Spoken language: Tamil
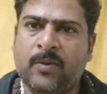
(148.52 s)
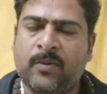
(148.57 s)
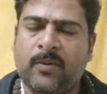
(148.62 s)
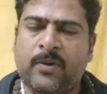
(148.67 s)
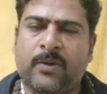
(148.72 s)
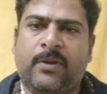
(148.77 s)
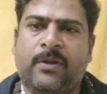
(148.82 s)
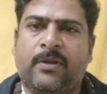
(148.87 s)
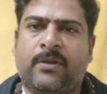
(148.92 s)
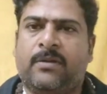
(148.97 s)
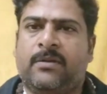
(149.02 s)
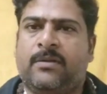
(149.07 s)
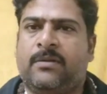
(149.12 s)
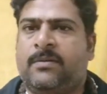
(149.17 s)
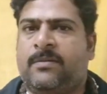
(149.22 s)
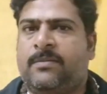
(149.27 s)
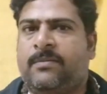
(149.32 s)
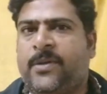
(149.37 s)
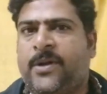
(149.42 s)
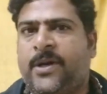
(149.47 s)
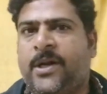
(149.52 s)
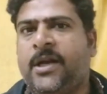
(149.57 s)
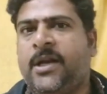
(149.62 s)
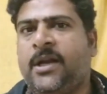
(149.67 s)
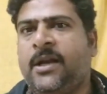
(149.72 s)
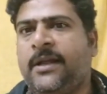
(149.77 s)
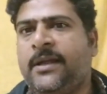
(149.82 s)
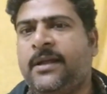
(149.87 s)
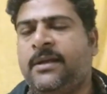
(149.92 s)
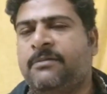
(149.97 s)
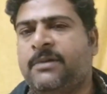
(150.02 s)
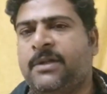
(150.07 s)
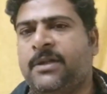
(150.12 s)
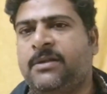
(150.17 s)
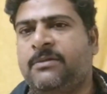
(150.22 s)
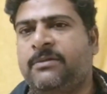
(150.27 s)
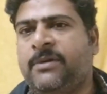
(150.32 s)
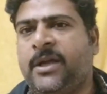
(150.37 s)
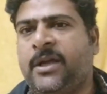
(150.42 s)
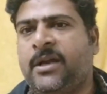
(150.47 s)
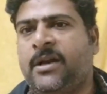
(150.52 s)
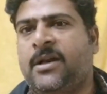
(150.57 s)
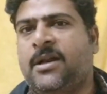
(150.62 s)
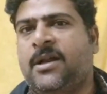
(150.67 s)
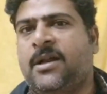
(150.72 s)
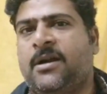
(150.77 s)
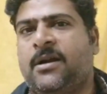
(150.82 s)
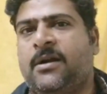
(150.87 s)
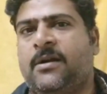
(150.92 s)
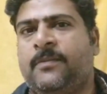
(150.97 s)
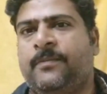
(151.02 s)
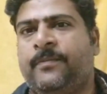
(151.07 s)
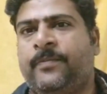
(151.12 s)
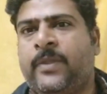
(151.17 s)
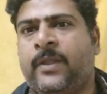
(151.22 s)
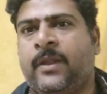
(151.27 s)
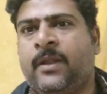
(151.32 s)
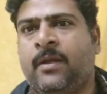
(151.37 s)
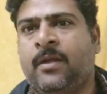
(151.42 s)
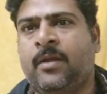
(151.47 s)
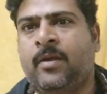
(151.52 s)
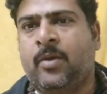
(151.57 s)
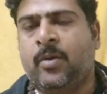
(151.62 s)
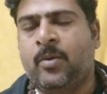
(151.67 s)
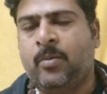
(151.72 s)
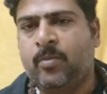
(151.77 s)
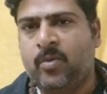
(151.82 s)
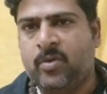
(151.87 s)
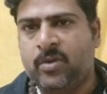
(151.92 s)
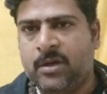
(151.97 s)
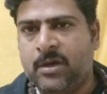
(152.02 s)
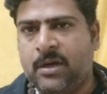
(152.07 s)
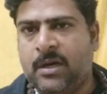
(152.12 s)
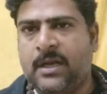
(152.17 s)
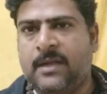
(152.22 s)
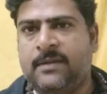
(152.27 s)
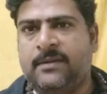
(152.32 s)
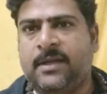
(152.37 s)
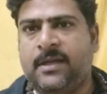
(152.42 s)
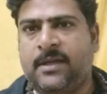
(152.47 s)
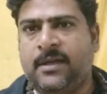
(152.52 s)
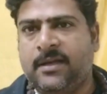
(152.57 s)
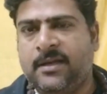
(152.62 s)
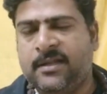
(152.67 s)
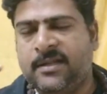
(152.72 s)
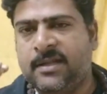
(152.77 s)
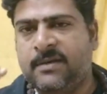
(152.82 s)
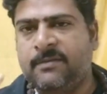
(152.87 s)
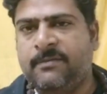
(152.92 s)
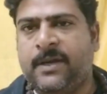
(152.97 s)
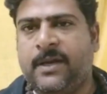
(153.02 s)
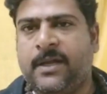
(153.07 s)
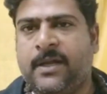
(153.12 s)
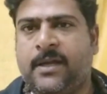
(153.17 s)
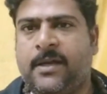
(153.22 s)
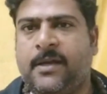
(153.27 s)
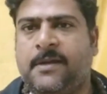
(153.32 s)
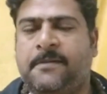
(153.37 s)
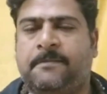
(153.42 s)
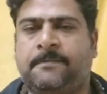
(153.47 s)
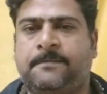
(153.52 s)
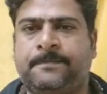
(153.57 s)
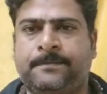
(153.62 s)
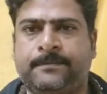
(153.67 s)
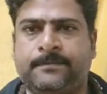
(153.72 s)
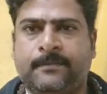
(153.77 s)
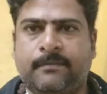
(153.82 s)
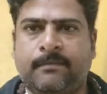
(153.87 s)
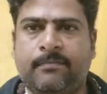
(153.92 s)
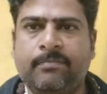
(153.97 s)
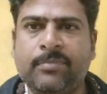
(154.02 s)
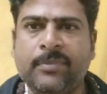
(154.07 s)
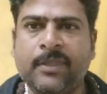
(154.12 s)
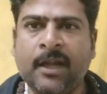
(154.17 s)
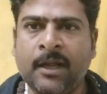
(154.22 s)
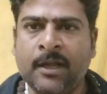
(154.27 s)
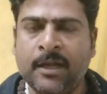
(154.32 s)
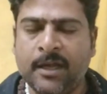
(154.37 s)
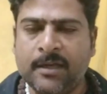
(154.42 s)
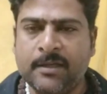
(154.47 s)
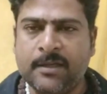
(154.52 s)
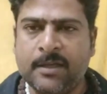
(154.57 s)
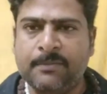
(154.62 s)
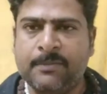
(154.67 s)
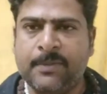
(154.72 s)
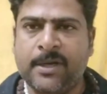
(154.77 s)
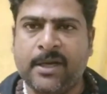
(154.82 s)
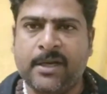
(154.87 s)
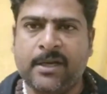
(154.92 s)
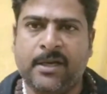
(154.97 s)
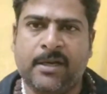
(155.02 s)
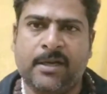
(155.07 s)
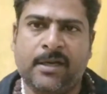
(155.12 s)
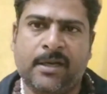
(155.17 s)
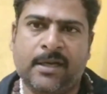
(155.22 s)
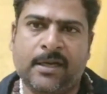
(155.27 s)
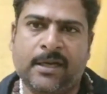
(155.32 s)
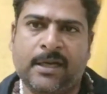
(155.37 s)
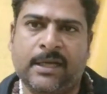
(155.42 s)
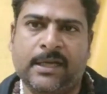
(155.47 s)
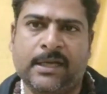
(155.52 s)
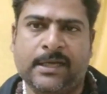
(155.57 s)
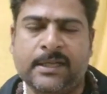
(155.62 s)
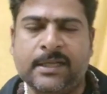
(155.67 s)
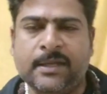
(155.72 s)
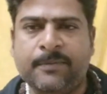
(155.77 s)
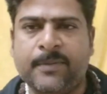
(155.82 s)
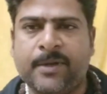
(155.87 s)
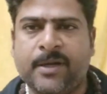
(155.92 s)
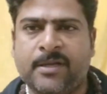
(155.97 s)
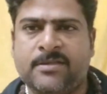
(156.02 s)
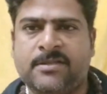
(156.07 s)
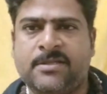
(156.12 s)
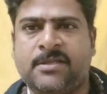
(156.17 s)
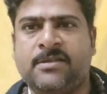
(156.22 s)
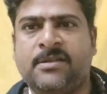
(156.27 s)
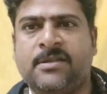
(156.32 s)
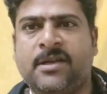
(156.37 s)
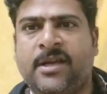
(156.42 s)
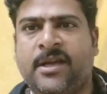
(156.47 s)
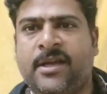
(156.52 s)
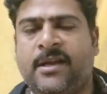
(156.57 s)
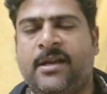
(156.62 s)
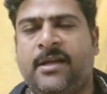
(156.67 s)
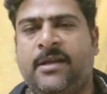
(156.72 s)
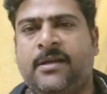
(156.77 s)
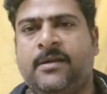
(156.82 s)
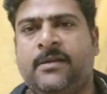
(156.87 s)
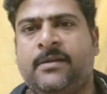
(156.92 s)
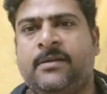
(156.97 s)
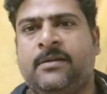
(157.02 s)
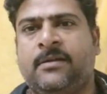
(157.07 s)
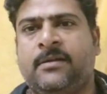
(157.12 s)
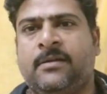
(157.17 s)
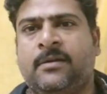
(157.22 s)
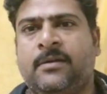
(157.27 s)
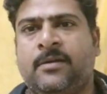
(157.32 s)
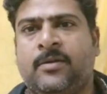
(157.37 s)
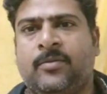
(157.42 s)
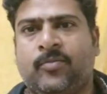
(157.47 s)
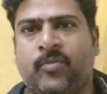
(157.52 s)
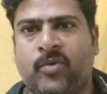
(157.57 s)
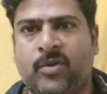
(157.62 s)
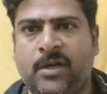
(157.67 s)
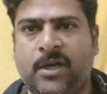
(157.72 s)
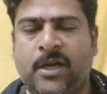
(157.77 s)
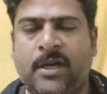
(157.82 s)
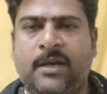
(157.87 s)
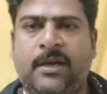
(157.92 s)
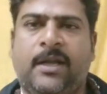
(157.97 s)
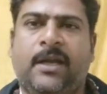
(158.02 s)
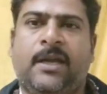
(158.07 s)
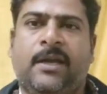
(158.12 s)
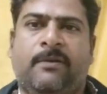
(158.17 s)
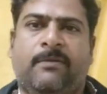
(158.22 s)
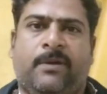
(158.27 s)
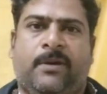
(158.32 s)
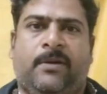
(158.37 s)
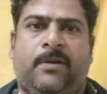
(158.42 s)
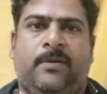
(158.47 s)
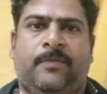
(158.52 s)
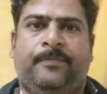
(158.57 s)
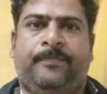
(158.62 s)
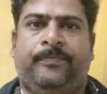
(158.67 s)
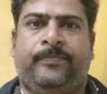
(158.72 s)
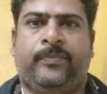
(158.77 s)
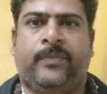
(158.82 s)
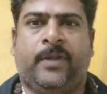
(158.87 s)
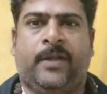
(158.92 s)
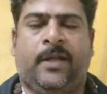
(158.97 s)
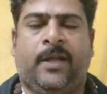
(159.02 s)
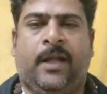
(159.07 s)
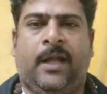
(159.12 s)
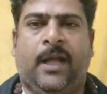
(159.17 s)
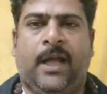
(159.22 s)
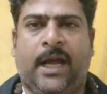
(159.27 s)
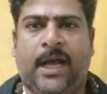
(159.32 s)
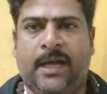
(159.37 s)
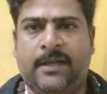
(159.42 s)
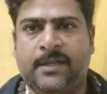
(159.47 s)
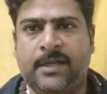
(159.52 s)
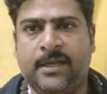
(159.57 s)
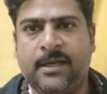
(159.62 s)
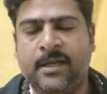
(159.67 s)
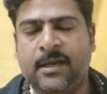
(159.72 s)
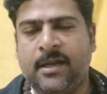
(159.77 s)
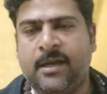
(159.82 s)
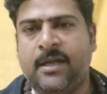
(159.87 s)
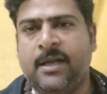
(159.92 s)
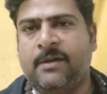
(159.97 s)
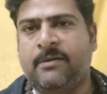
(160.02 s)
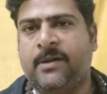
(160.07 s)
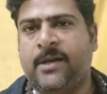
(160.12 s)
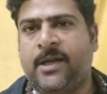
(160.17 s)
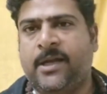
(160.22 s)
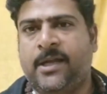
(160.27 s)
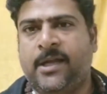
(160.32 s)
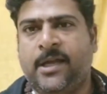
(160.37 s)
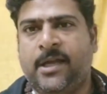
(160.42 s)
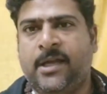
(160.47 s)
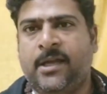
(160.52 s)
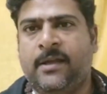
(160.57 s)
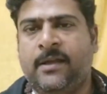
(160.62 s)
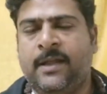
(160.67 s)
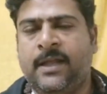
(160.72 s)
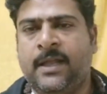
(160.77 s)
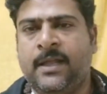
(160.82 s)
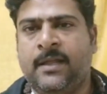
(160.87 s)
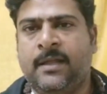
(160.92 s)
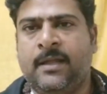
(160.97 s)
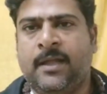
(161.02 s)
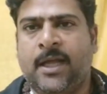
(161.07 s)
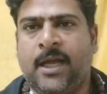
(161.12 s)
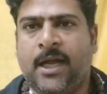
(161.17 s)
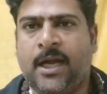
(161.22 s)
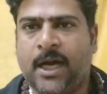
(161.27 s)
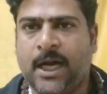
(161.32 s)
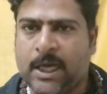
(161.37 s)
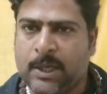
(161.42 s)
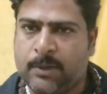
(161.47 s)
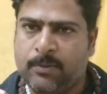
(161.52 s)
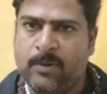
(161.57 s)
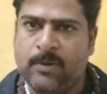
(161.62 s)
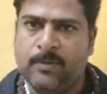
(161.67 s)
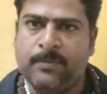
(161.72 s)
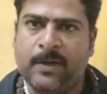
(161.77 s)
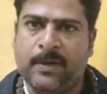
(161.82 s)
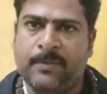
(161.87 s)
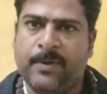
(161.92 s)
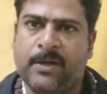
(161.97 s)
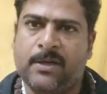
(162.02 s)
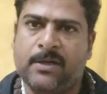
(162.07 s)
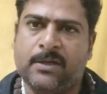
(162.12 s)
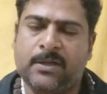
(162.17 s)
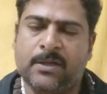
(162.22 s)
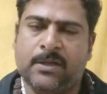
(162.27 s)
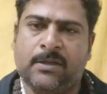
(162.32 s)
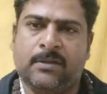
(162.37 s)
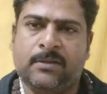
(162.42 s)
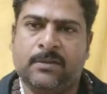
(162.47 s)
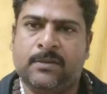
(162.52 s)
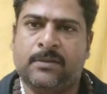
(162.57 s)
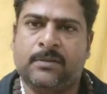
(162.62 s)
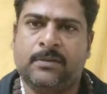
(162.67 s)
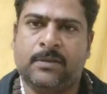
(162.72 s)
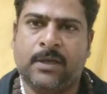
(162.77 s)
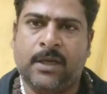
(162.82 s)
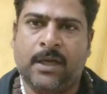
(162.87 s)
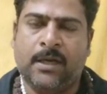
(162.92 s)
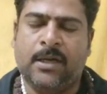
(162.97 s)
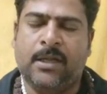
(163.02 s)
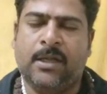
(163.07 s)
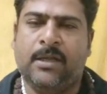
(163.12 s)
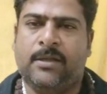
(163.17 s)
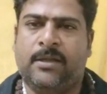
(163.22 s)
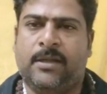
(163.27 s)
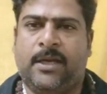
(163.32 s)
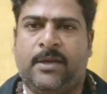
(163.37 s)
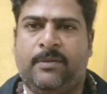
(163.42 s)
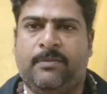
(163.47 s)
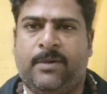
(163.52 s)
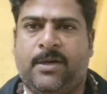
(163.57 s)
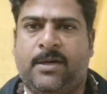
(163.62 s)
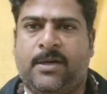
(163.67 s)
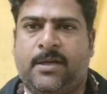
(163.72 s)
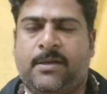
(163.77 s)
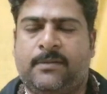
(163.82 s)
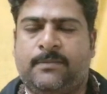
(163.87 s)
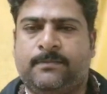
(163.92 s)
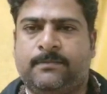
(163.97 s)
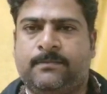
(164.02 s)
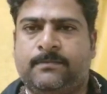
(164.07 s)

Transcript: ஒரு மனநிலைக்கு வந்து விடுகின்றார்கள் முதல்ல அந்த எதிர்வினையை எதிர்மறை எண்ணங்களை எதிர்மறை சிந்தனைகளை முதலில் நீக்க வேண்டும் அது இருக்கிற வரைக்கும் கடவுளும் நமக்கு கண்ணுக்கு தெரிய மாட்டார்